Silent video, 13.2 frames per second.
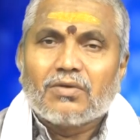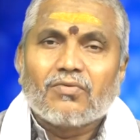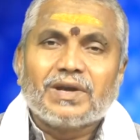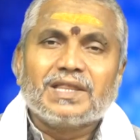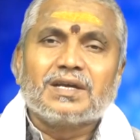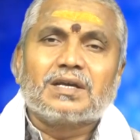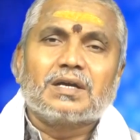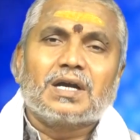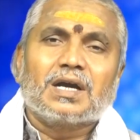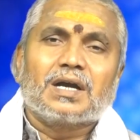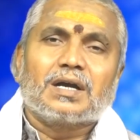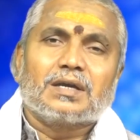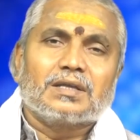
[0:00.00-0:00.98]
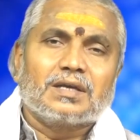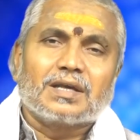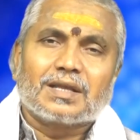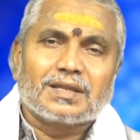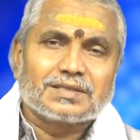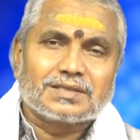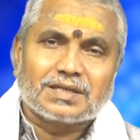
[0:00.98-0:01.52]
వైదికంగా ఇది
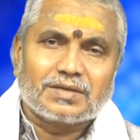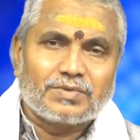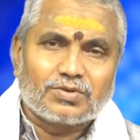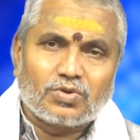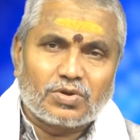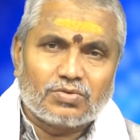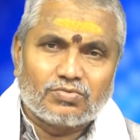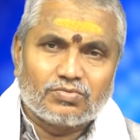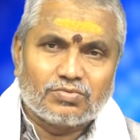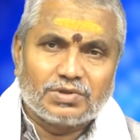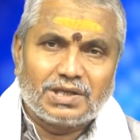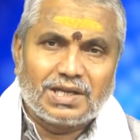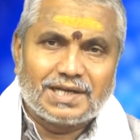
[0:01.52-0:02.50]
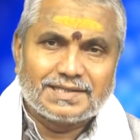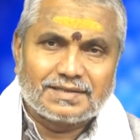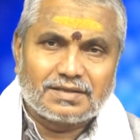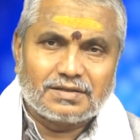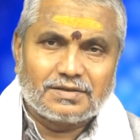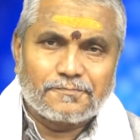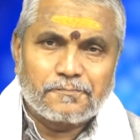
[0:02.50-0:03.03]
గ్రంథస్థంగా మీకు దొరకదు ఈ లాజిక్
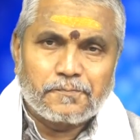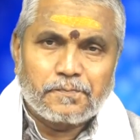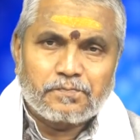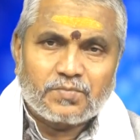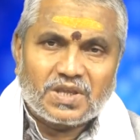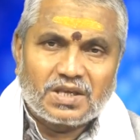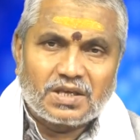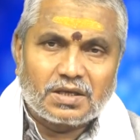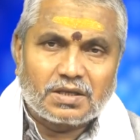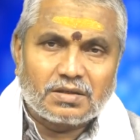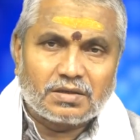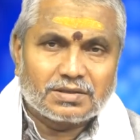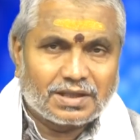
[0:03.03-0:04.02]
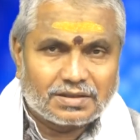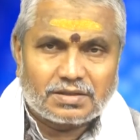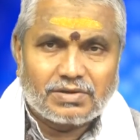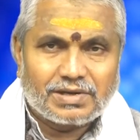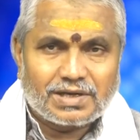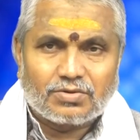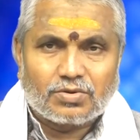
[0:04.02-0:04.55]
ఈ తంత్రం
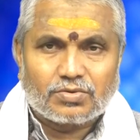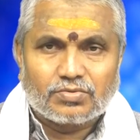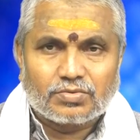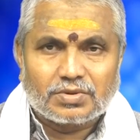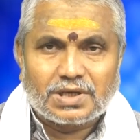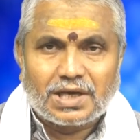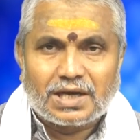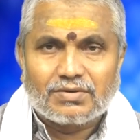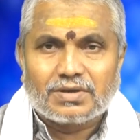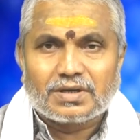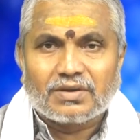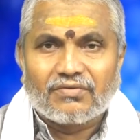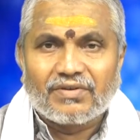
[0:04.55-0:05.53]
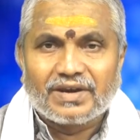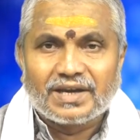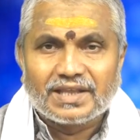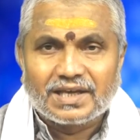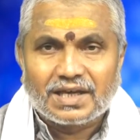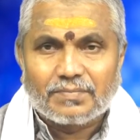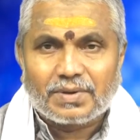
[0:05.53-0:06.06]
ఎక్కడ దొరకదు కారణం అంటే
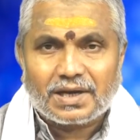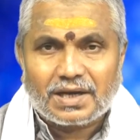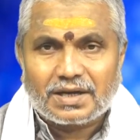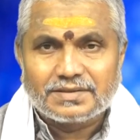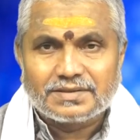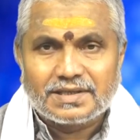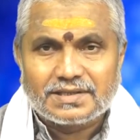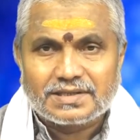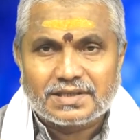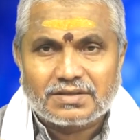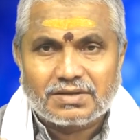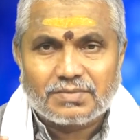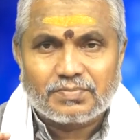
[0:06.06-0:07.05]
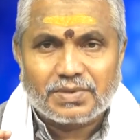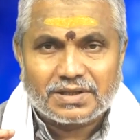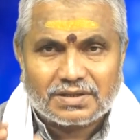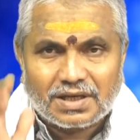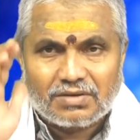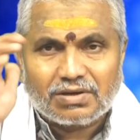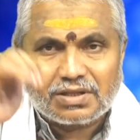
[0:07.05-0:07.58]
వైదిక ప్రకరణం చేయించేటువంటి
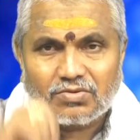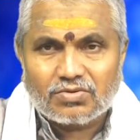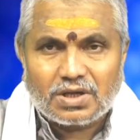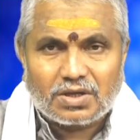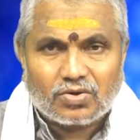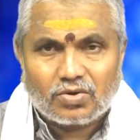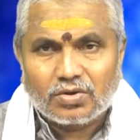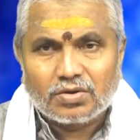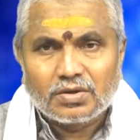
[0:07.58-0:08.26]
పెద్దలు ఎవరైతే ఉన్నారో